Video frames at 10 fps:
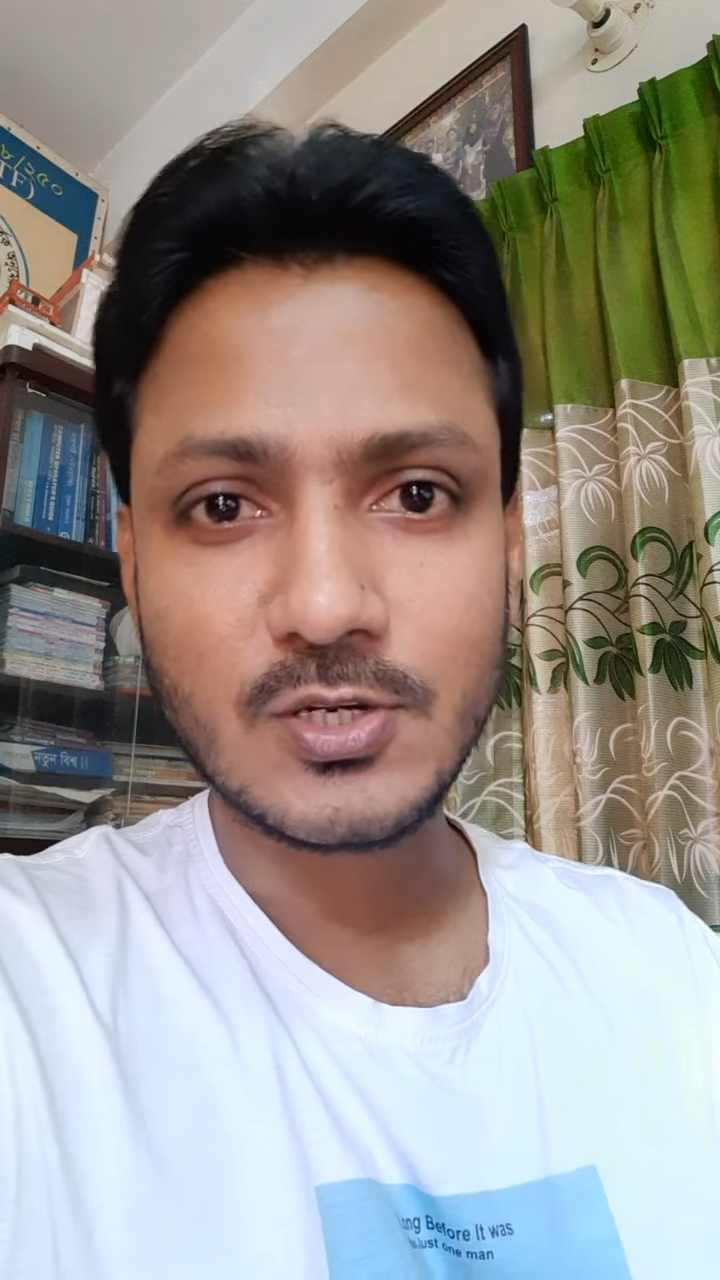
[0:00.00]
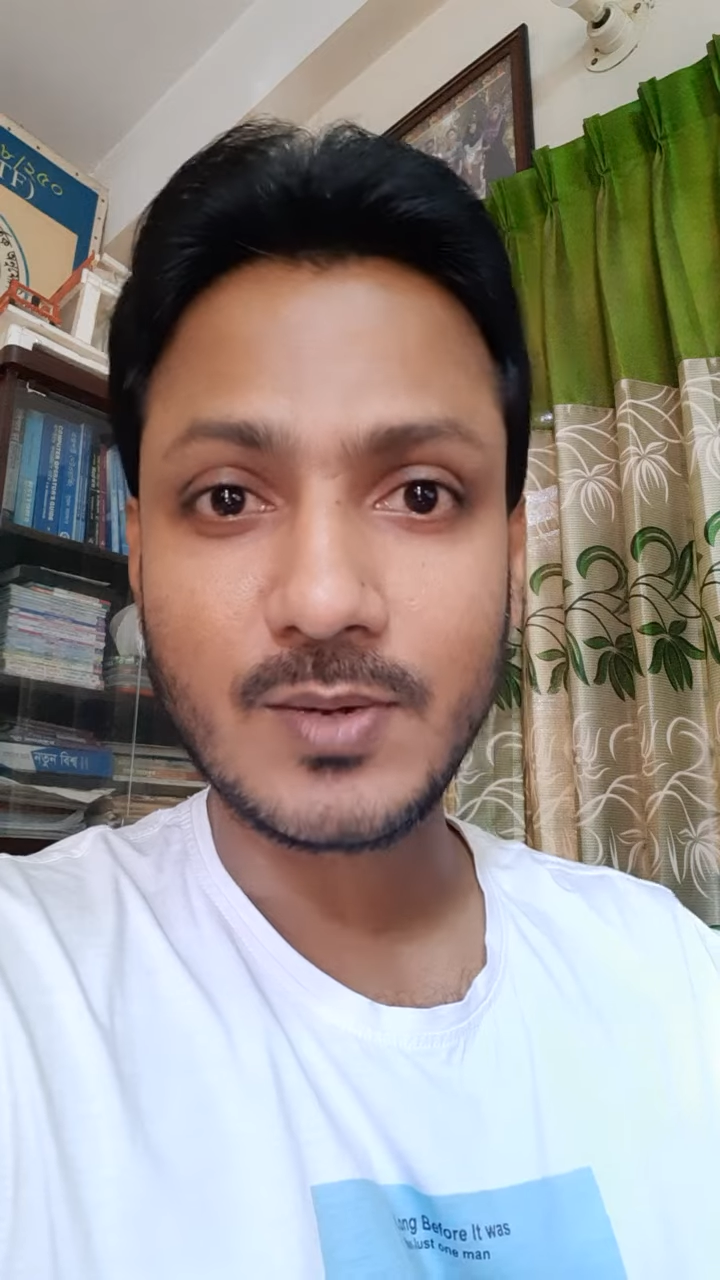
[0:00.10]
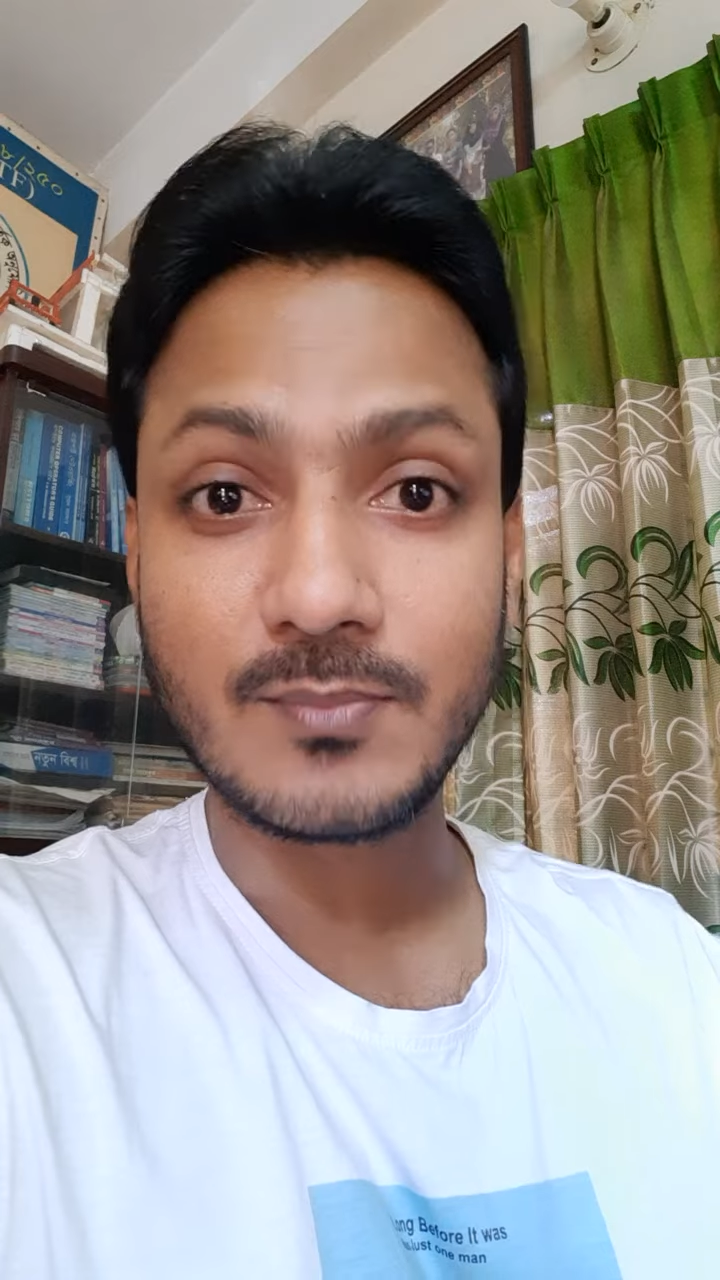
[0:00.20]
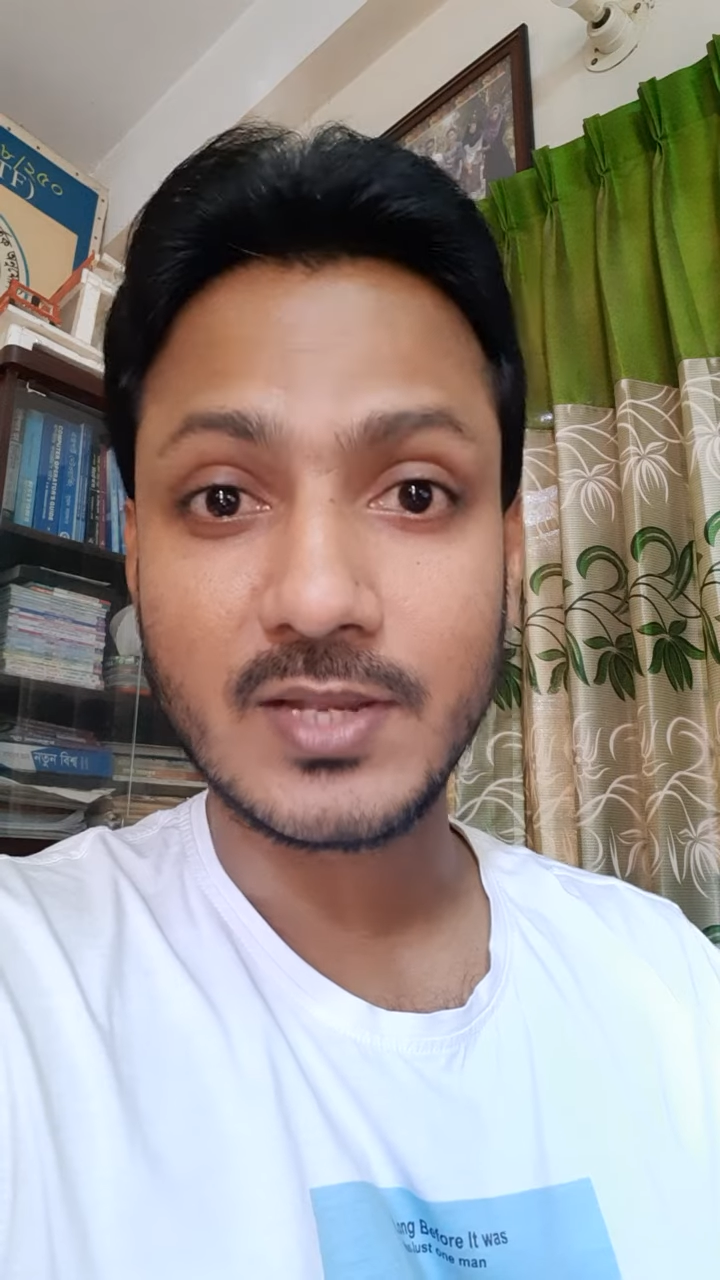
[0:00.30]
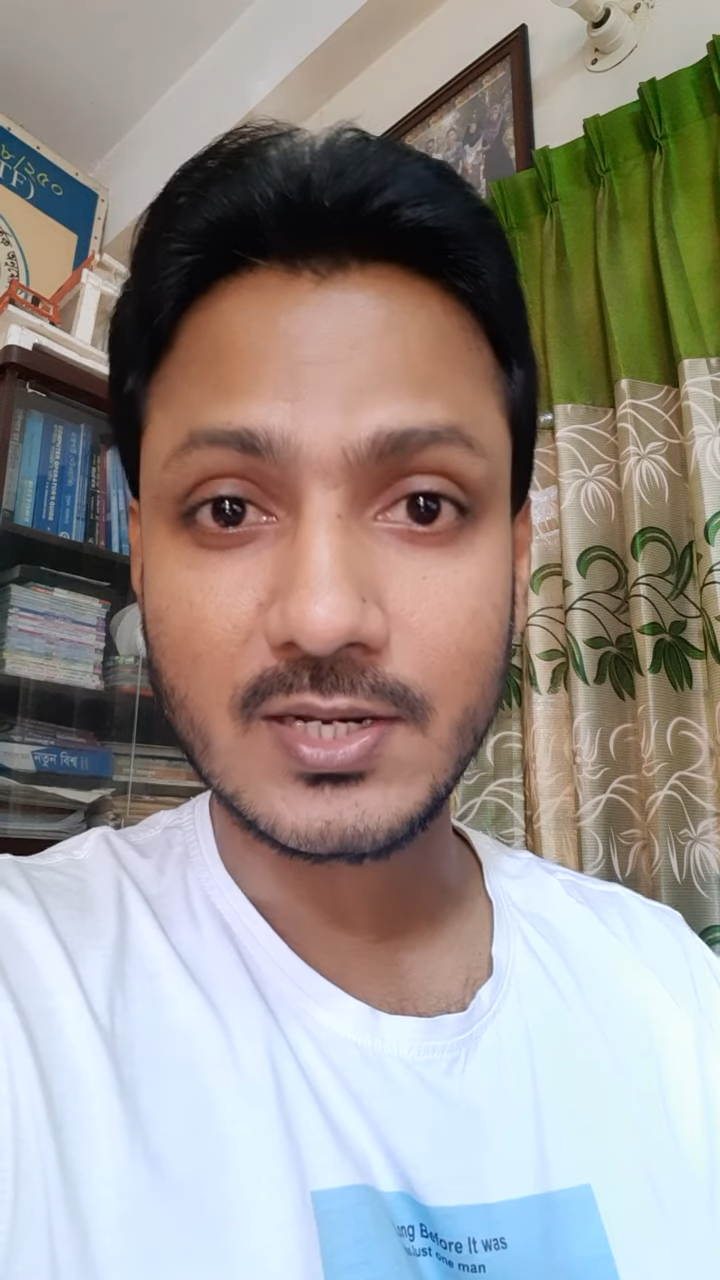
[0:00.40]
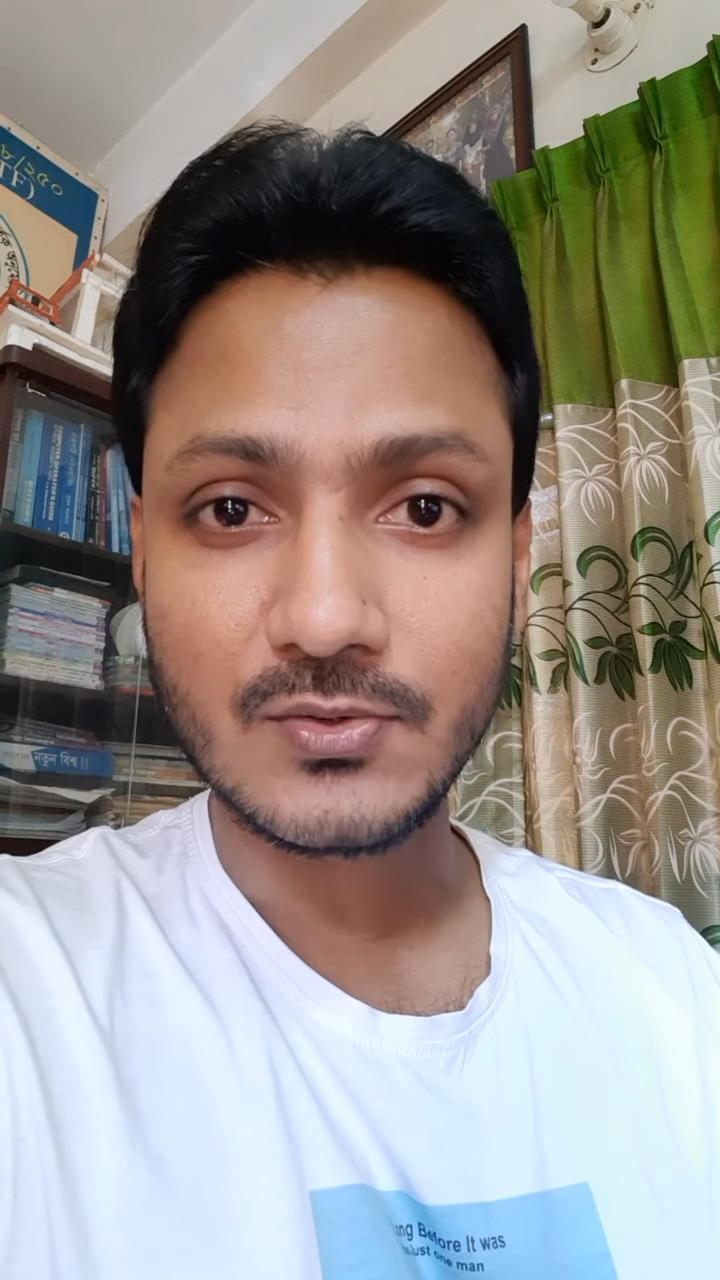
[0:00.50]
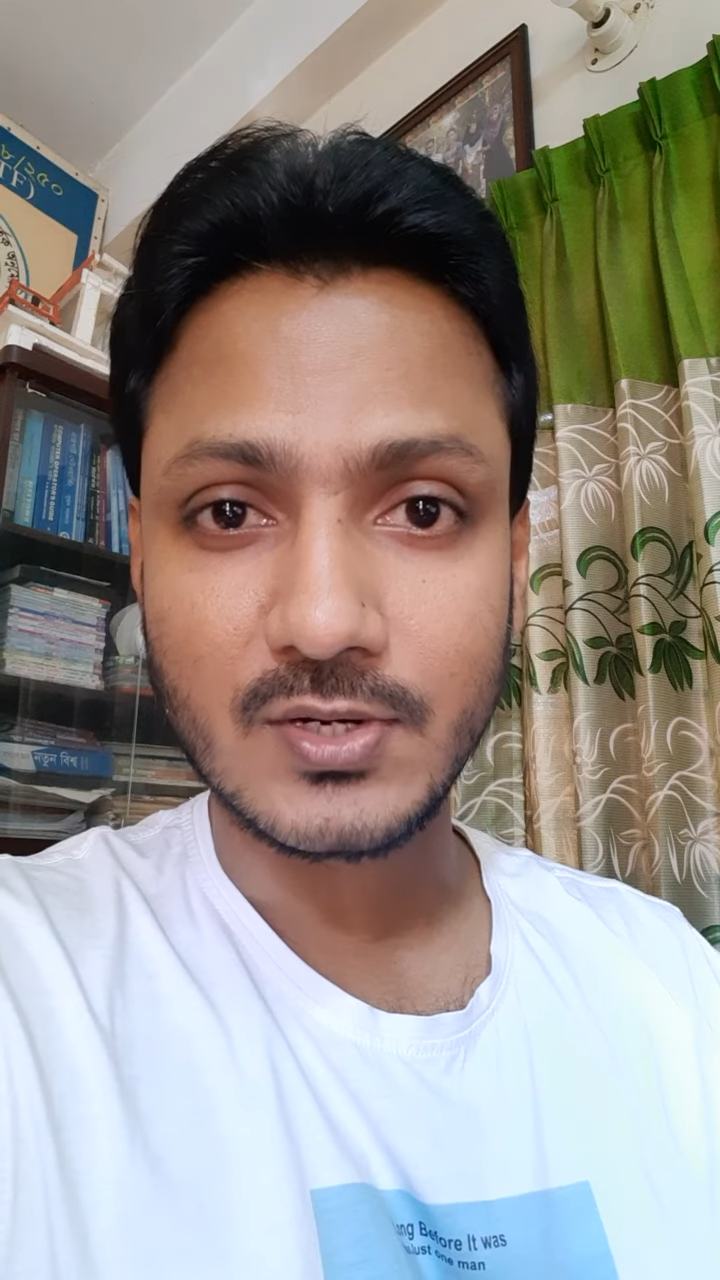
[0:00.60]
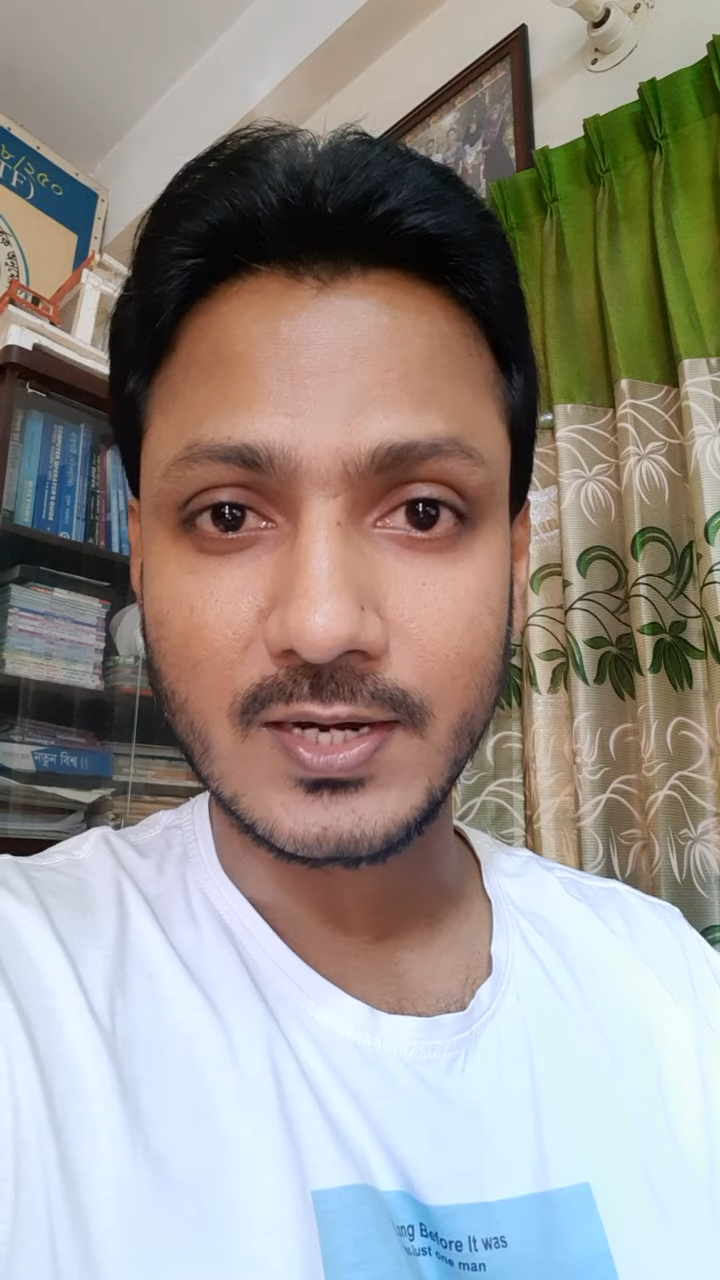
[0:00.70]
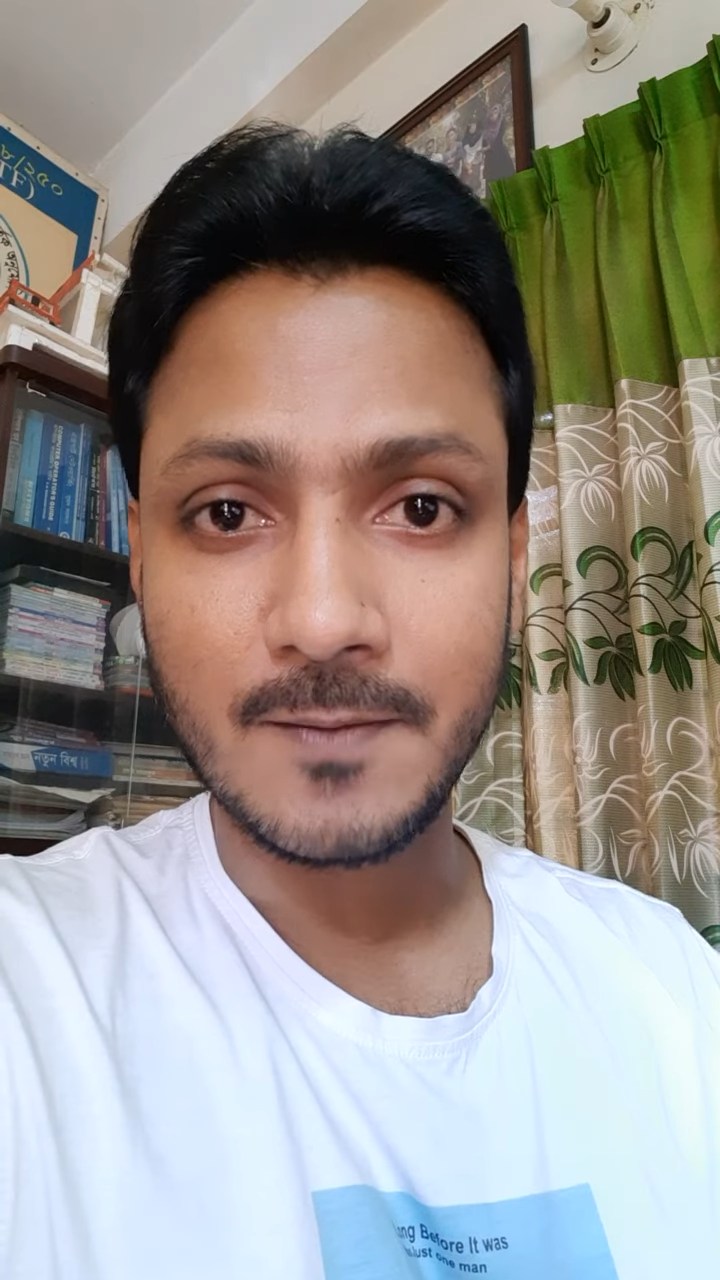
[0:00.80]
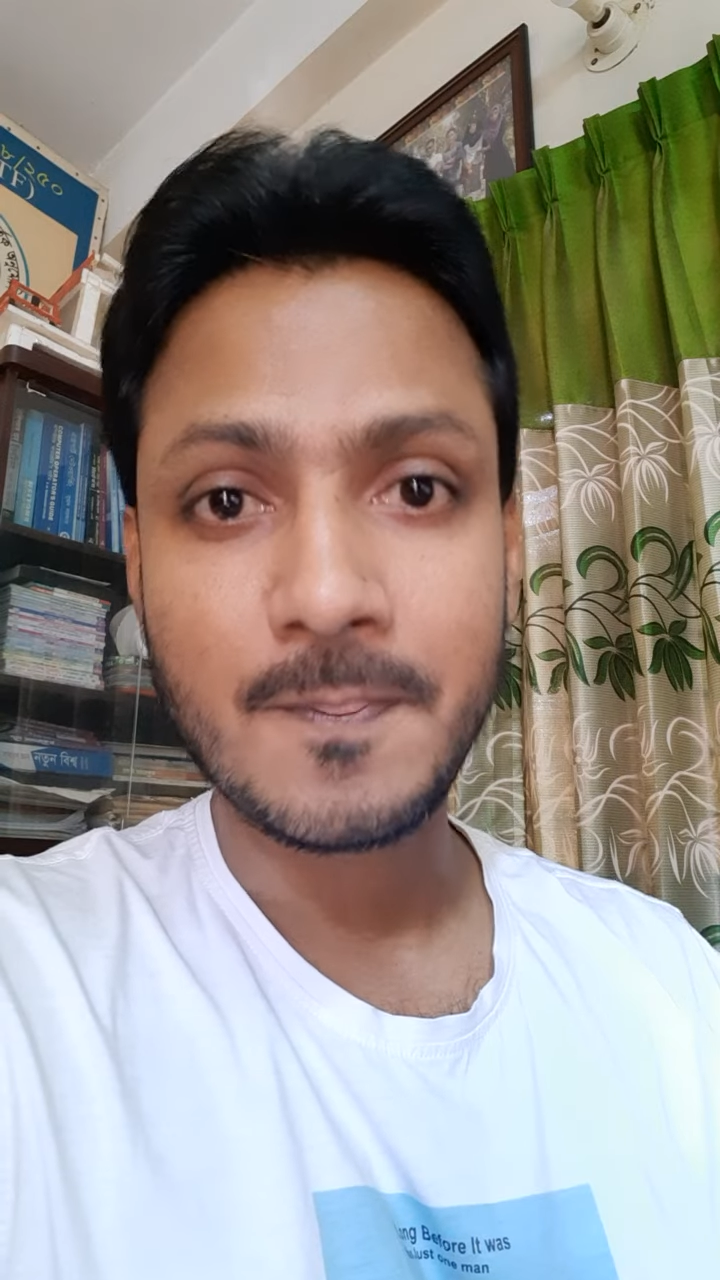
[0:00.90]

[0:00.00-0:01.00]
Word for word: সব আমলারাও করে না